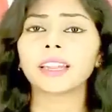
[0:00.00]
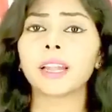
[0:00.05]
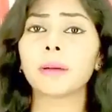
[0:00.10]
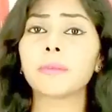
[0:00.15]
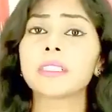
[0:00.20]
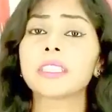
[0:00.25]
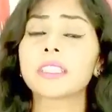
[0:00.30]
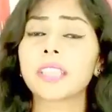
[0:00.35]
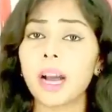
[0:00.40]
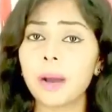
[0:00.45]

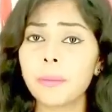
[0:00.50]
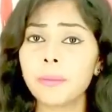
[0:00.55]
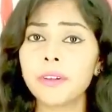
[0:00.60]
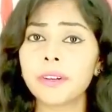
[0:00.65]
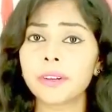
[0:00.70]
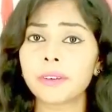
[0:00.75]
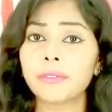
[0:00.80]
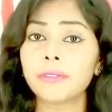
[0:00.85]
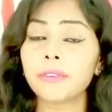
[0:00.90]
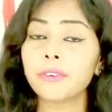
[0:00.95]
நம்ம
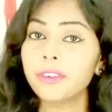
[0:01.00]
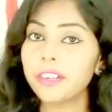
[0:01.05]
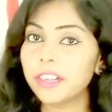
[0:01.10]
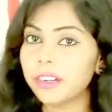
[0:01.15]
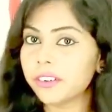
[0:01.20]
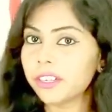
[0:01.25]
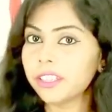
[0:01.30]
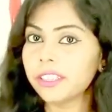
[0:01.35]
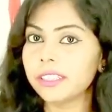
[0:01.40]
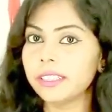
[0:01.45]
சாப்பிட்ற ஃபுட்டை
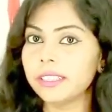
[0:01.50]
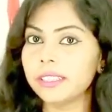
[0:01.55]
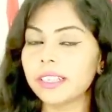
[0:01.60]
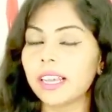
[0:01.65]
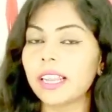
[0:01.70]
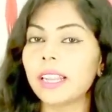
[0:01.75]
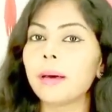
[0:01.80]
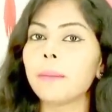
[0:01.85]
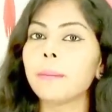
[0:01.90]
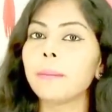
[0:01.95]
வந்துட்டு
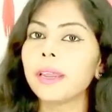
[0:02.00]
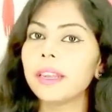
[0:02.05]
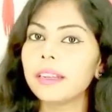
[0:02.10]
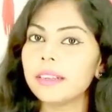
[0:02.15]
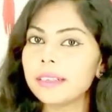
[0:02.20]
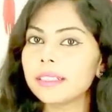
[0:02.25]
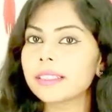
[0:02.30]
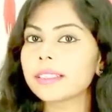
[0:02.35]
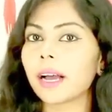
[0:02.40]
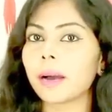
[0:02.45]
நல்லா
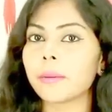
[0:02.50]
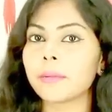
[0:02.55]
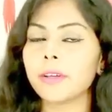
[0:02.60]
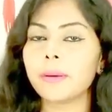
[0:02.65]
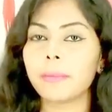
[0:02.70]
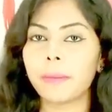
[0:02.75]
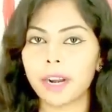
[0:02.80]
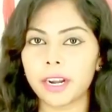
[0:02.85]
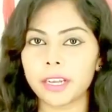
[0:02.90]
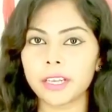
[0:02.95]
மென்று சாப்பிட
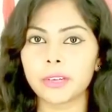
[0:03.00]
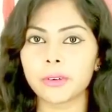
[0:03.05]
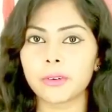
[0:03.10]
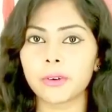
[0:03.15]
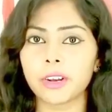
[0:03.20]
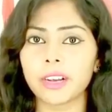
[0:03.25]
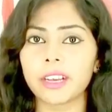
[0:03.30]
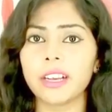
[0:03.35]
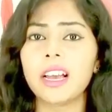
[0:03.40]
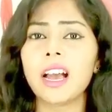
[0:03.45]

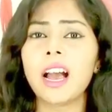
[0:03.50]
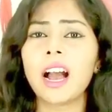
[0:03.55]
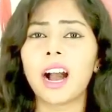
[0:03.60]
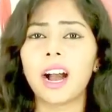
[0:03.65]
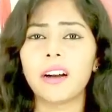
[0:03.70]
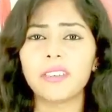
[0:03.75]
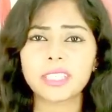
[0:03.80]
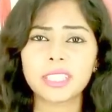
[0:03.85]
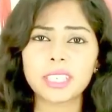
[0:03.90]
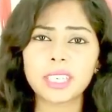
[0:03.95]
பழகிக்கோங்க
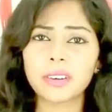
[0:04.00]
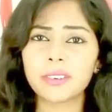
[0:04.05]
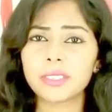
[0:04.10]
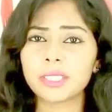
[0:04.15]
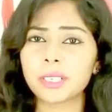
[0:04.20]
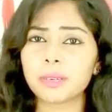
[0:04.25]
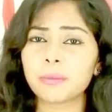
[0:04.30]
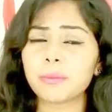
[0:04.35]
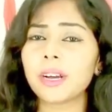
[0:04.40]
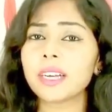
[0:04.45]
அவசர
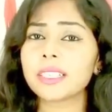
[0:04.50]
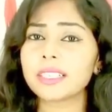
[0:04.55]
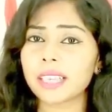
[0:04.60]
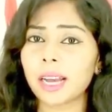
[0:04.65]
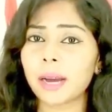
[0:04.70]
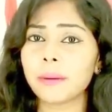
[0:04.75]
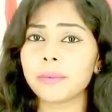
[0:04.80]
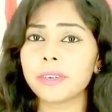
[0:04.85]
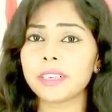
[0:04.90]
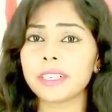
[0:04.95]
அவசரமாக
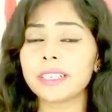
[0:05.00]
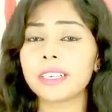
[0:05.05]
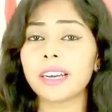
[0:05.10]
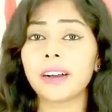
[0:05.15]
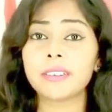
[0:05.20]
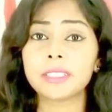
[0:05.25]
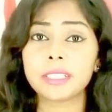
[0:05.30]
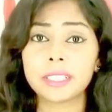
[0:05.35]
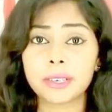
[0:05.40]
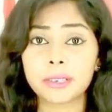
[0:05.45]
சாப்பிட்டுட்டு
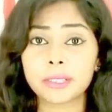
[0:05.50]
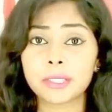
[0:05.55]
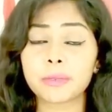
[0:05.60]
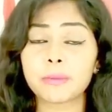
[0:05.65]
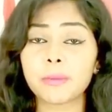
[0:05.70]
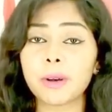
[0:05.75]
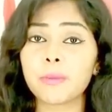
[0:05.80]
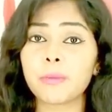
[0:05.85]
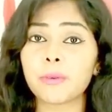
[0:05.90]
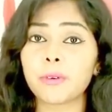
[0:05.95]
அவசர
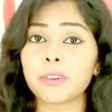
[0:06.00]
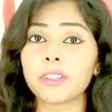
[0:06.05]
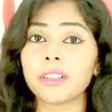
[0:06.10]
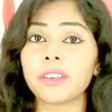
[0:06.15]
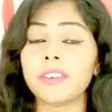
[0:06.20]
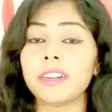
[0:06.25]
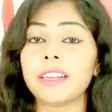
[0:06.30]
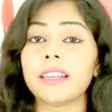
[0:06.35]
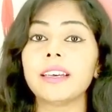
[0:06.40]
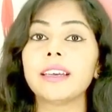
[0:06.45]
அவசரமாக
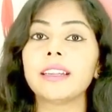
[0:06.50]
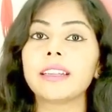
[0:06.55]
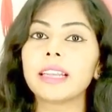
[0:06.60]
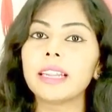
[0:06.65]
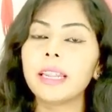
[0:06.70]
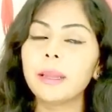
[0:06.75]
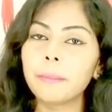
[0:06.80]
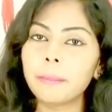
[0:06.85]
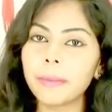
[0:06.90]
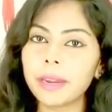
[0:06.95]
போகிறத விட
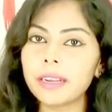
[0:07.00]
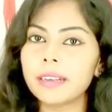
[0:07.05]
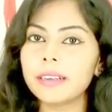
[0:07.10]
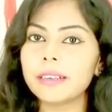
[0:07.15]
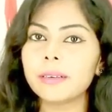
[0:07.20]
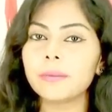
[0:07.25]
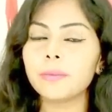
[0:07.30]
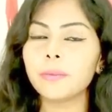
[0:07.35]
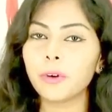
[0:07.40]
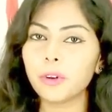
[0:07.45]
நல்லா
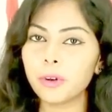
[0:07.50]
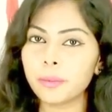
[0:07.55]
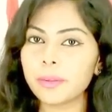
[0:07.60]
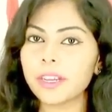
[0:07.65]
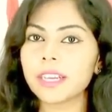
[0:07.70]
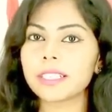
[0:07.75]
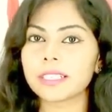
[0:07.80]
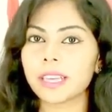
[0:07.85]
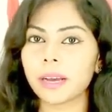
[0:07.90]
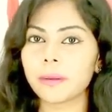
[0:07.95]
மென்று
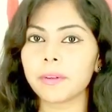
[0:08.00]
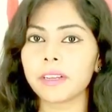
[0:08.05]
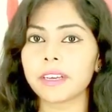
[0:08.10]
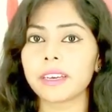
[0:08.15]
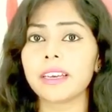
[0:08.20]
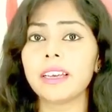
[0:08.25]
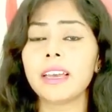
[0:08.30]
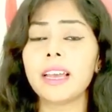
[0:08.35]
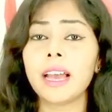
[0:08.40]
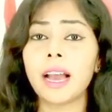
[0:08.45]
பொறுமையாக
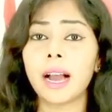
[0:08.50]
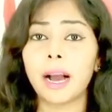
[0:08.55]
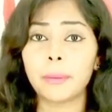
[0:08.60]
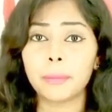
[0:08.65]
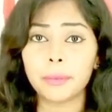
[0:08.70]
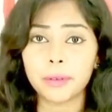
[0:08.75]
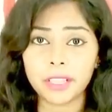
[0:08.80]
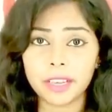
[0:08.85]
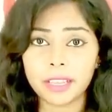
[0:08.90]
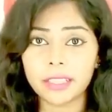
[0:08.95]
சாப்பிடுங்க
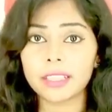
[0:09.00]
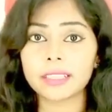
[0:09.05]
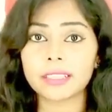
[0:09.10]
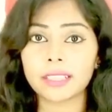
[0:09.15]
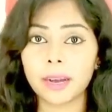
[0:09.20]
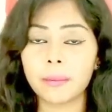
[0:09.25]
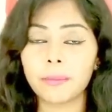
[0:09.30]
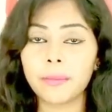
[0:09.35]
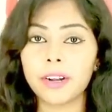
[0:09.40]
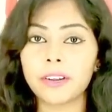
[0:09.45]
அப்போ தான் அந்த
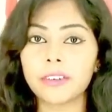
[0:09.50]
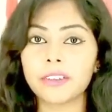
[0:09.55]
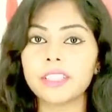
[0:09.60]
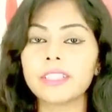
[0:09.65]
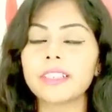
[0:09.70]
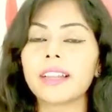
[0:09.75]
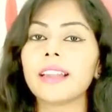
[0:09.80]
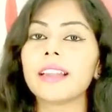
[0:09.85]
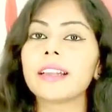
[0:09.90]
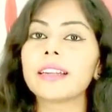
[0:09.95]
சாப்பாடு
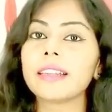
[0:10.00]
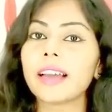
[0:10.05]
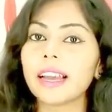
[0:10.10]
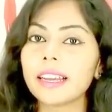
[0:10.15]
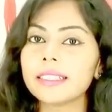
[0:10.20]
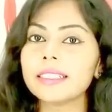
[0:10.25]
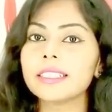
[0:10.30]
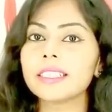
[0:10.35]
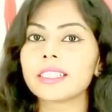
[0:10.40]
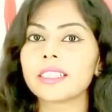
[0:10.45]
வந்து நல்லா
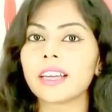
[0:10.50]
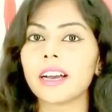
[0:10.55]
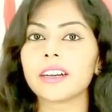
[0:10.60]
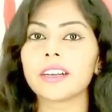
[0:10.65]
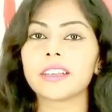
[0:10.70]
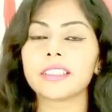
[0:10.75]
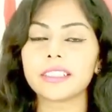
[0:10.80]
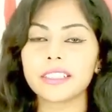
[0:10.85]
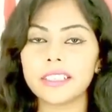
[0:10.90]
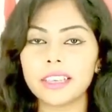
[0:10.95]
டைஜஸ்ட்
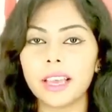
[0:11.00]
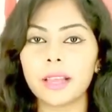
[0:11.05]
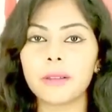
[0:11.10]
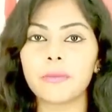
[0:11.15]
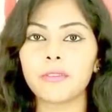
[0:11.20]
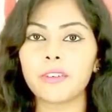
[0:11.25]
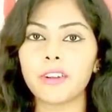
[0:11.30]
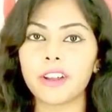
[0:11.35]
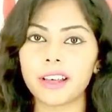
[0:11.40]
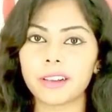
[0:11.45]
ஆகிறதுக்கு
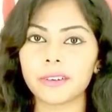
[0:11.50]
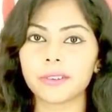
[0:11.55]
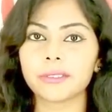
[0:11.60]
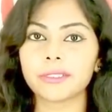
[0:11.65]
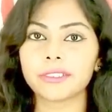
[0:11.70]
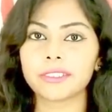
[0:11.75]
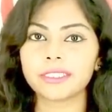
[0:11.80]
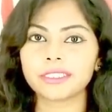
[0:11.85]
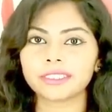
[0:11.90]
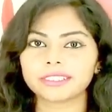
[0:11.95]
ஹெல்ப்ஃபுல்லாக இருக்கும்